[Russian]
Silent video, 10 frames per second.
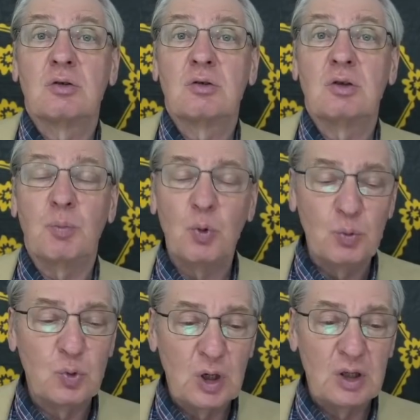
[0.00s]

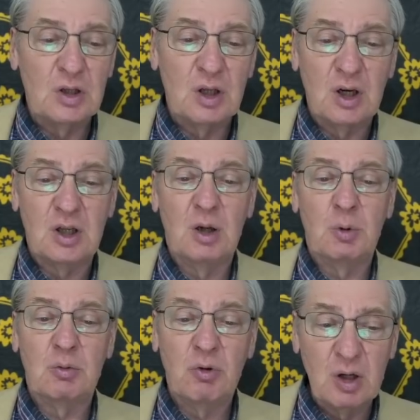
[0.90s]
напомню, я неоднократно об
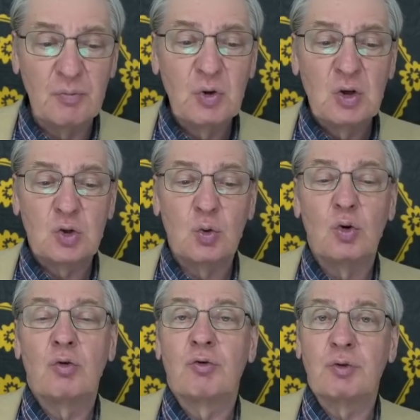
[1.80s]
этом говорил, что
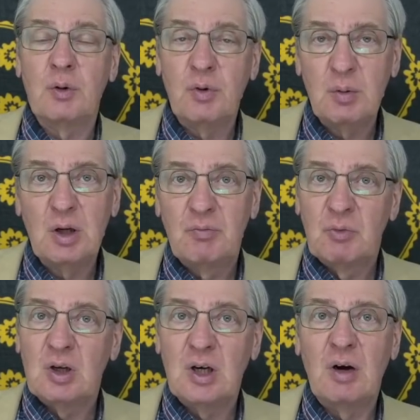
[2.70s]
в свое время
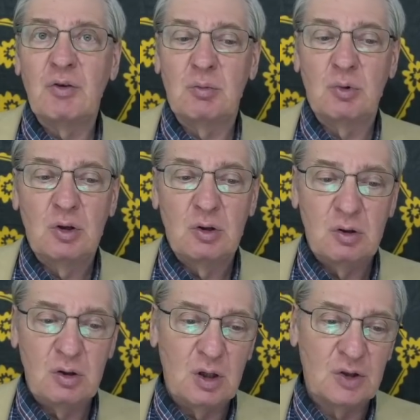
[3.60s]
главным
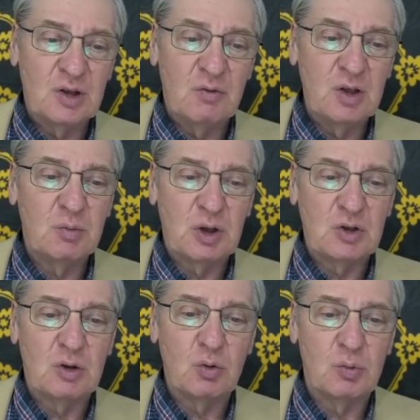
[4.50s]
и основным, так
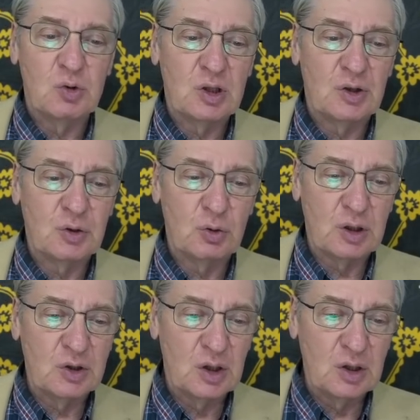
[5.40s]
сказать, ходом считался ход
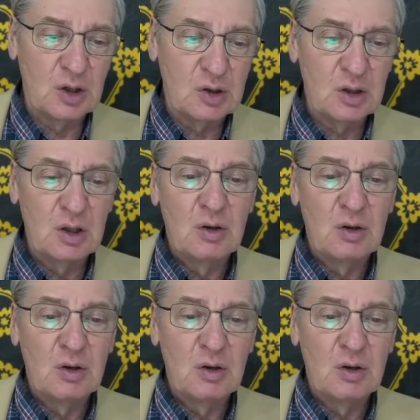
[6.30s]
ладья Е1,